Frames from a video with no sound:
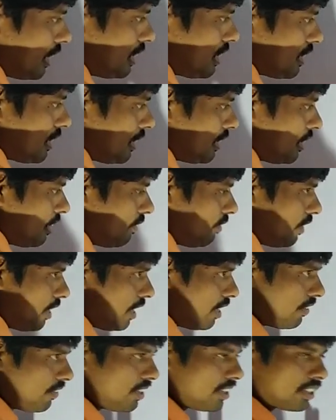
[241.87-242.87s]
సెకండ్ స్టేజ్ ఆఫ్
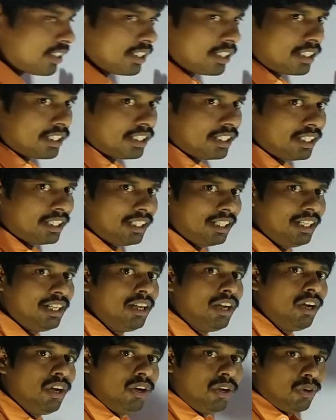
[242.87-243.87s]
లార్వా స్టేజ్ అనేది
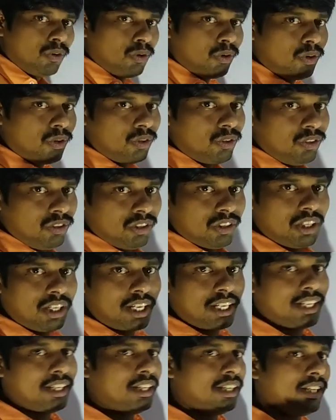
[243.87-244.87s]
నోరు
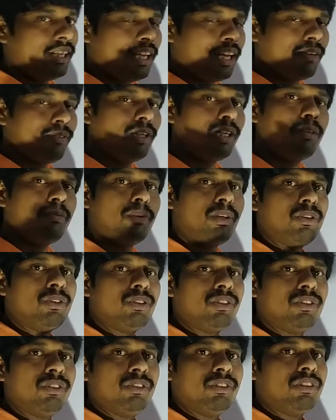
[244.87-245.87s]
అంటే నార్మల్గా
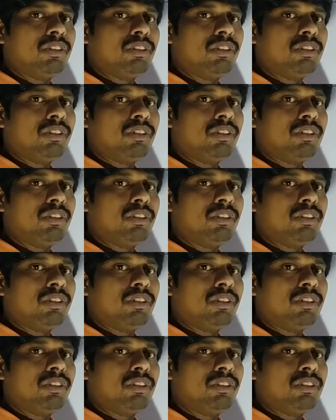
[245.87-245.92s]
మౌత్